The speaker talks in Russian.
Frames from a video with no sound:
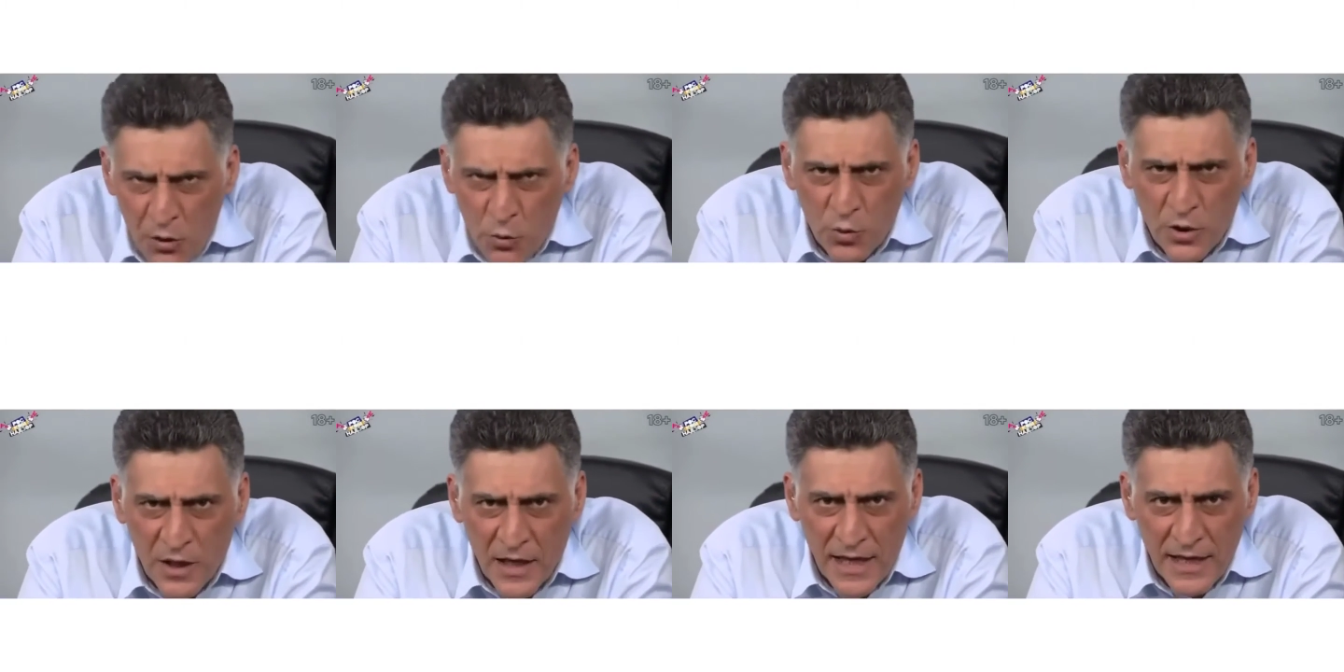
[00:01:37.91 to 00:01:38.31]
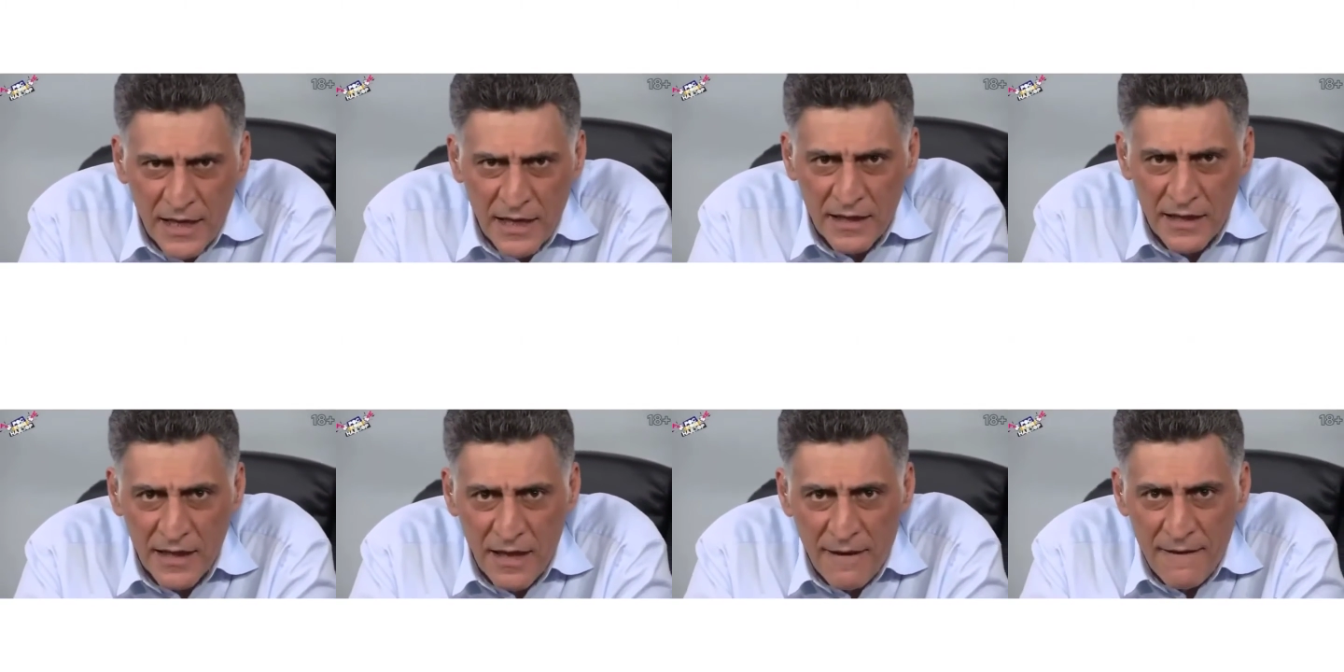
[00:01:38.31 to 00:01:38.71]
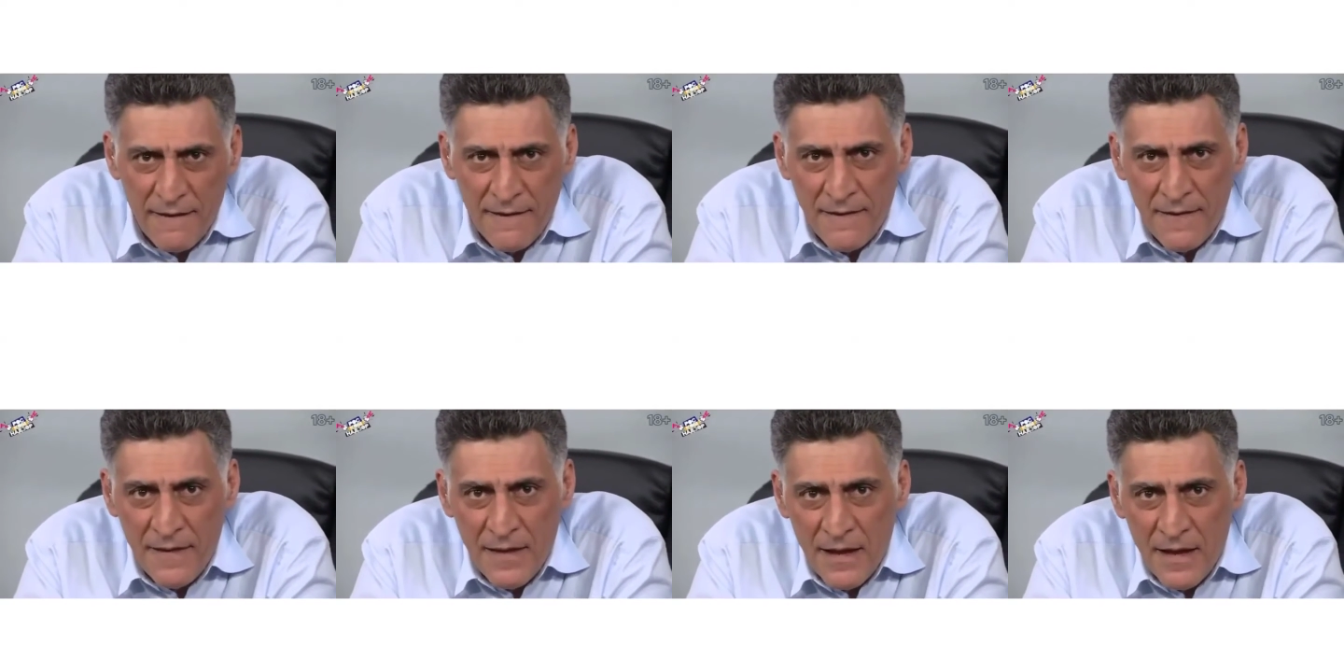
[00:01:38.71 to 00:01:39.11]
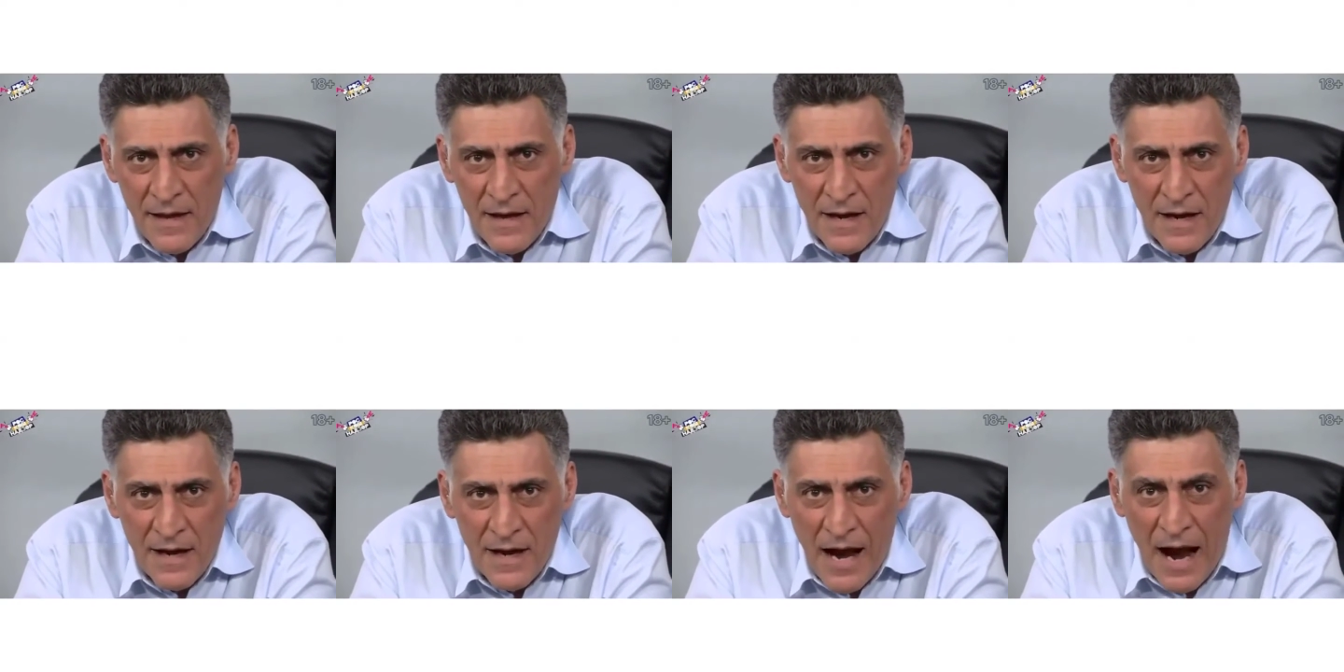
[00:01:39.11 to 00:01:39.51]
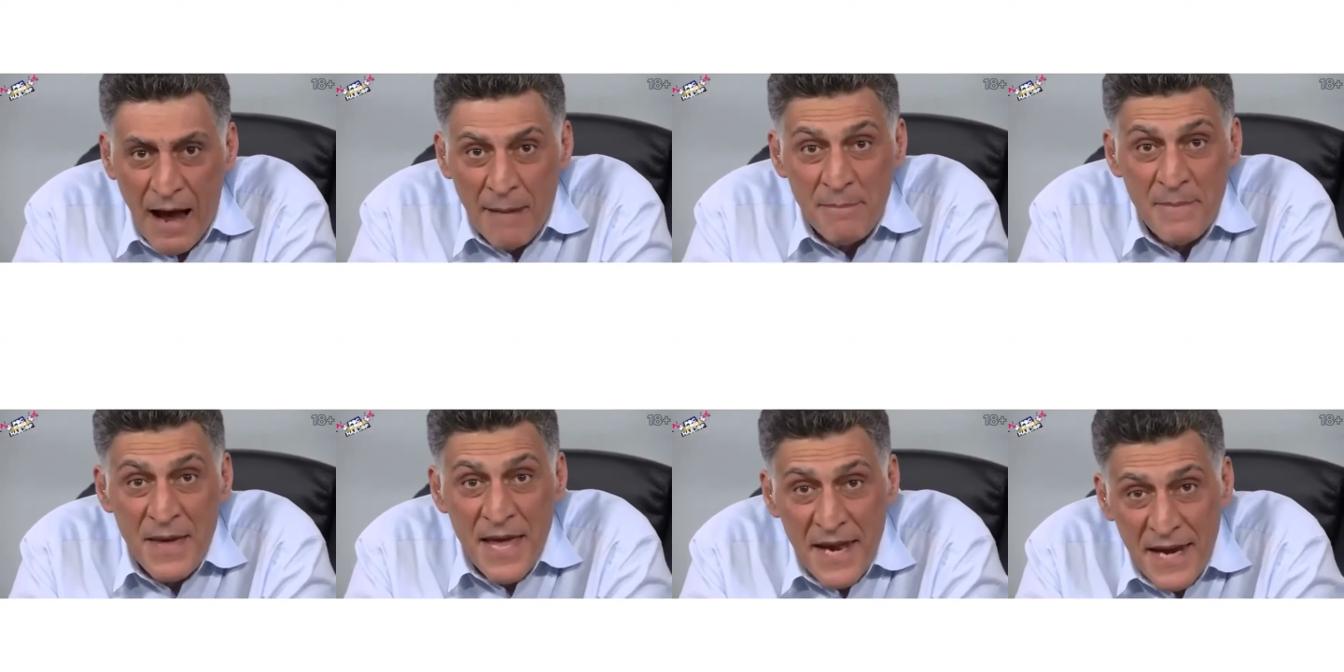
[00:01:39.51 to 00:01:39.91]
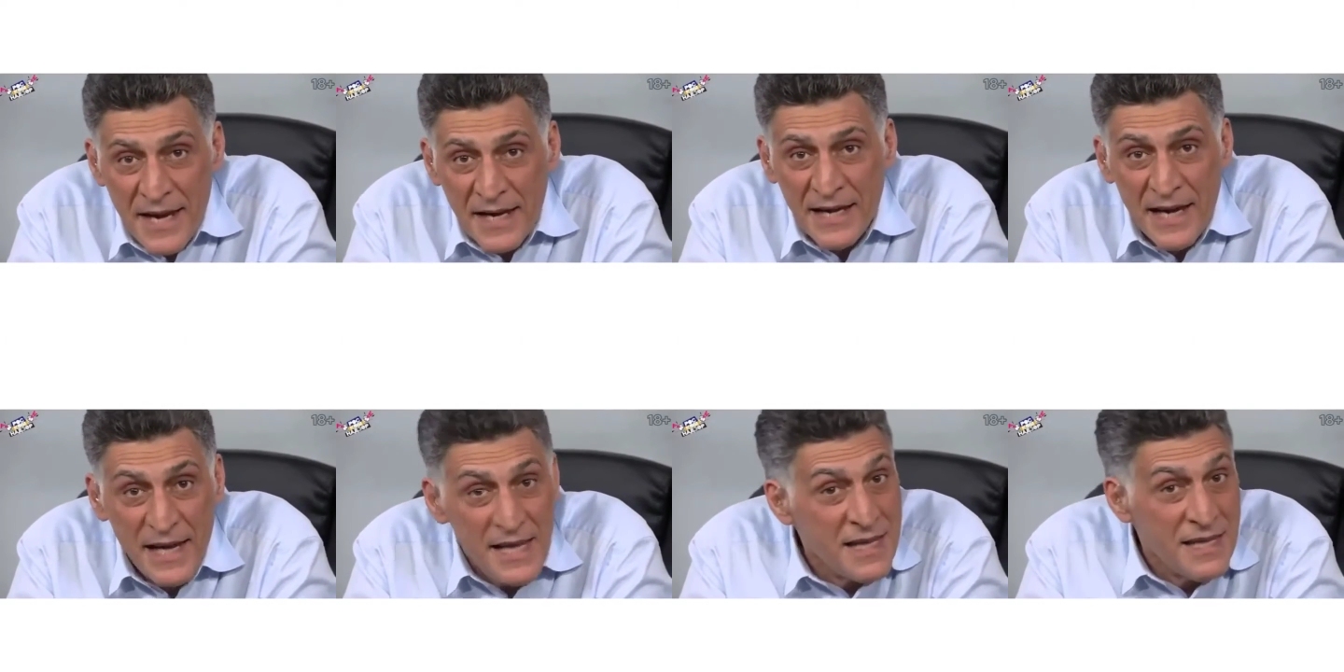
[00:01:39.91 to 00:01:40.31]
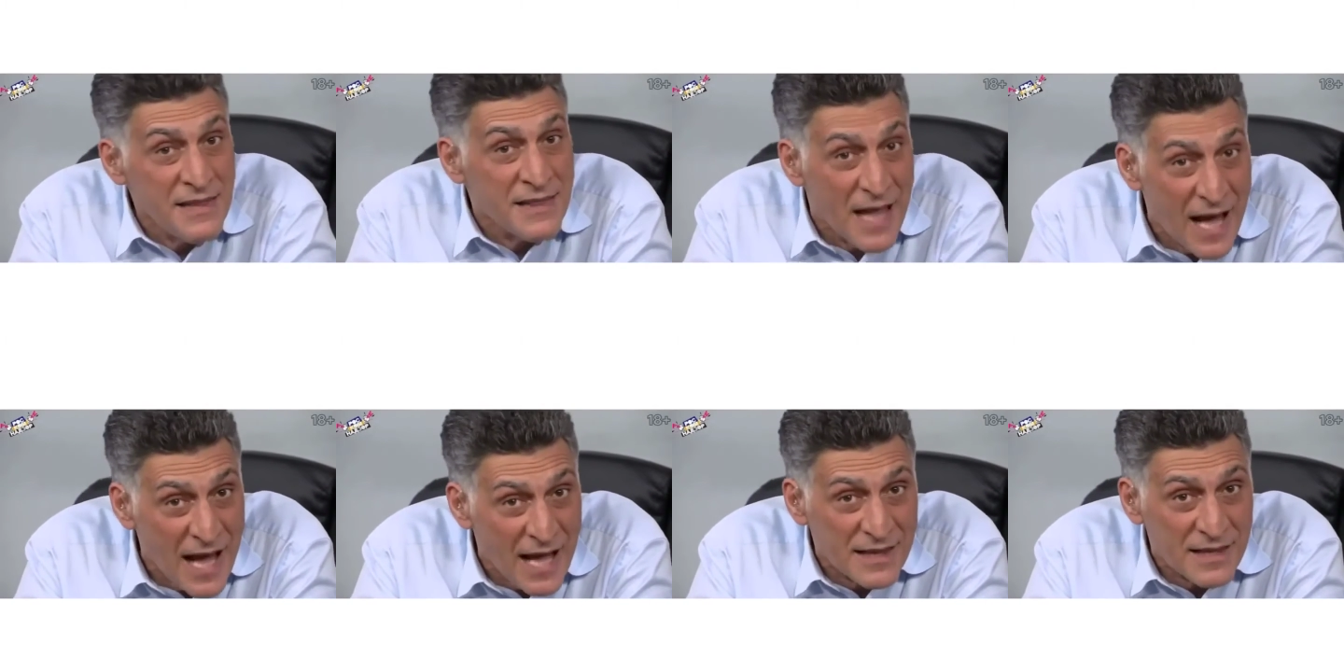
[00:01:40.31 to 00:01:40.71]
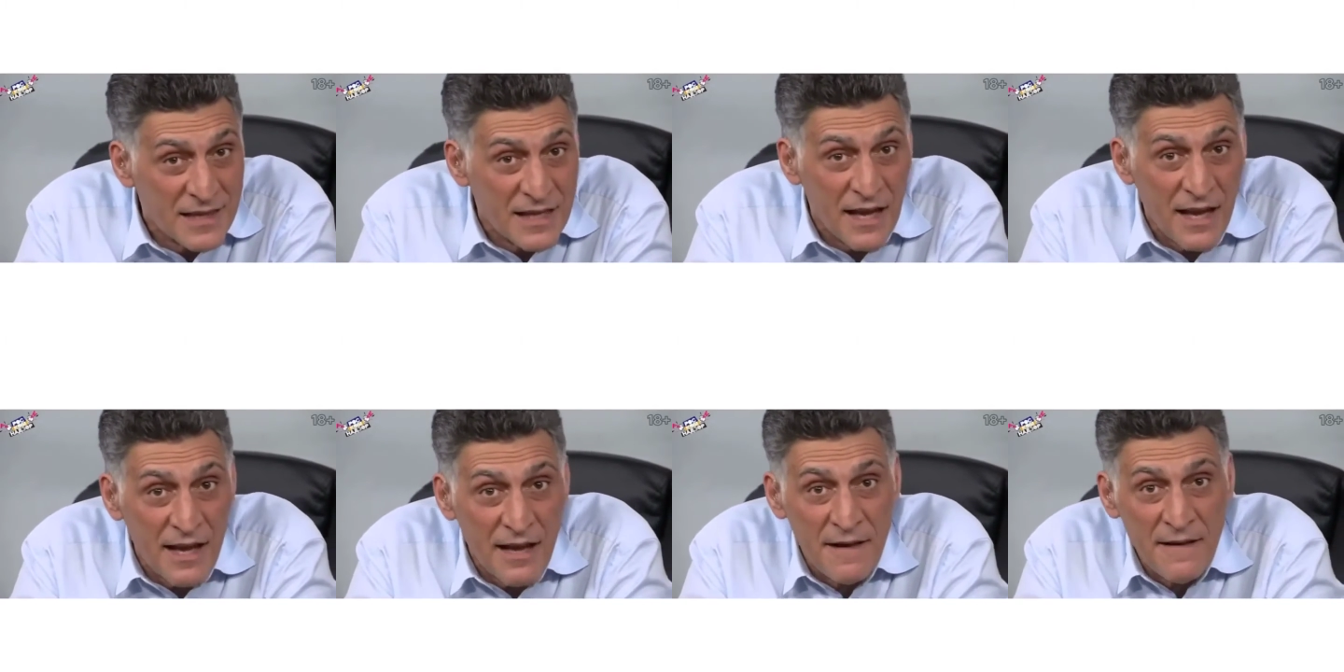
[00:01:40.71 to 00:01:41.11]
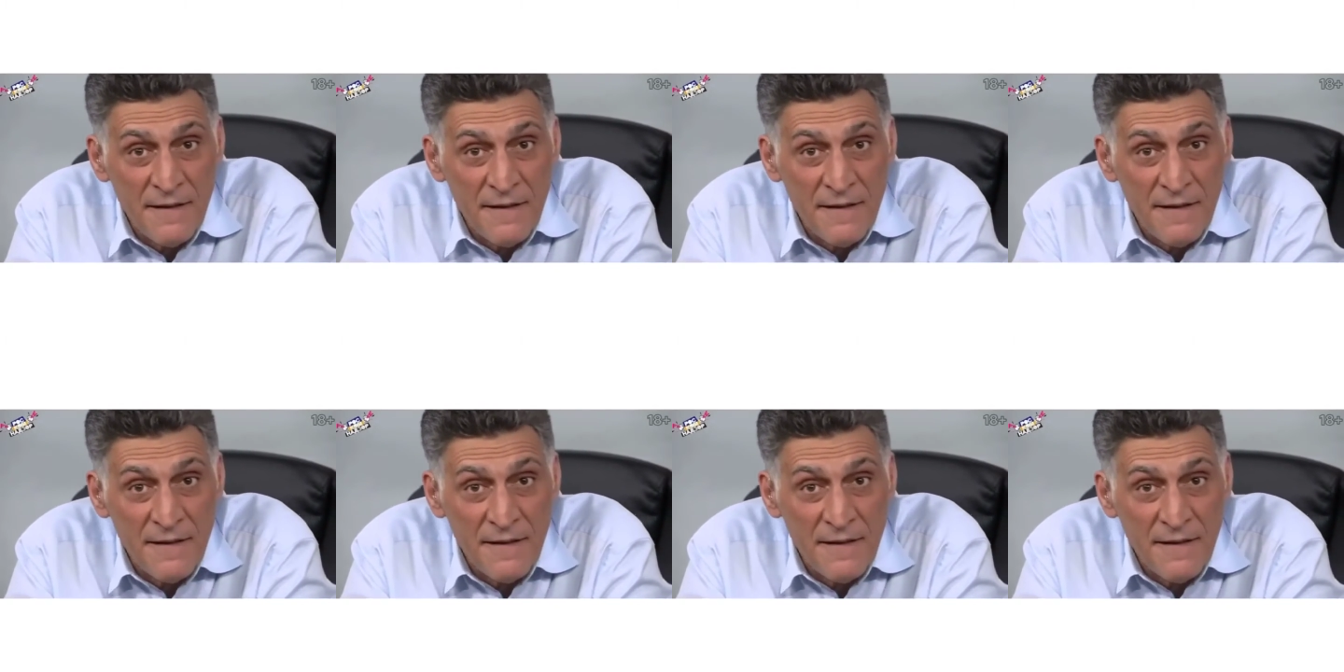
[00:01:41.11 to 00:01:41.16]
Украина, а Америка и НАТО.